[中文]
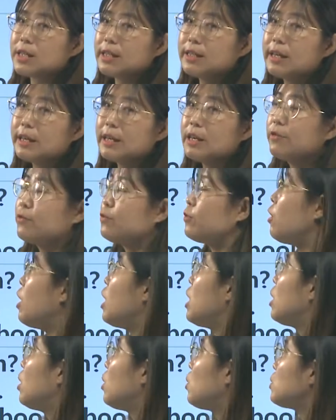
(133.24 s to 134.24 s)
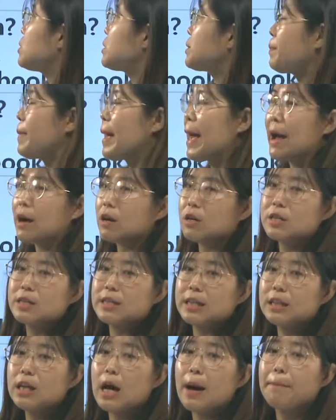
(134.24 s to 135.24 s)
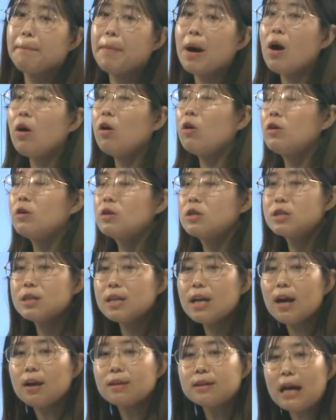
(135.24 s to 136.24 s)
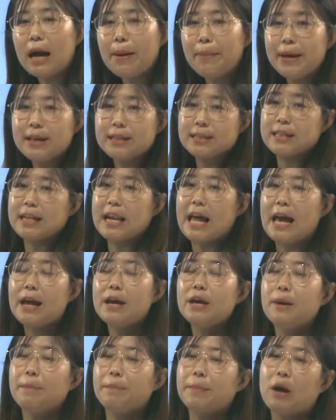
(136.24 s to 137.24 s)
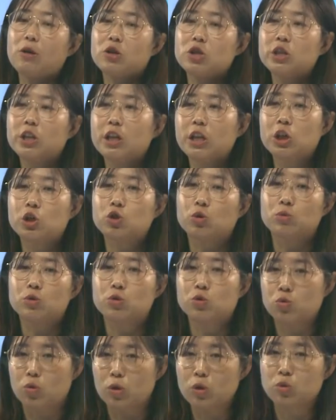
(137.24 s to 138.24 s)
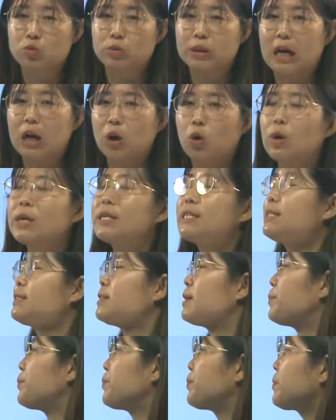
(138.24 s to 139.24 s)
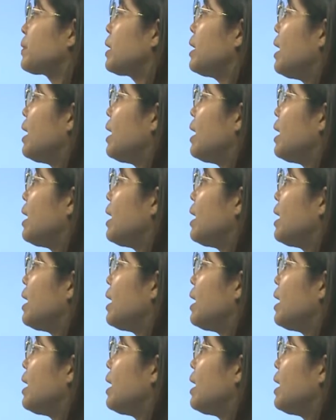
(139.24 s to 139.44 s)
谁的衣服，whose bag 谁的包，这样搭配起来表示的一种所属的关系。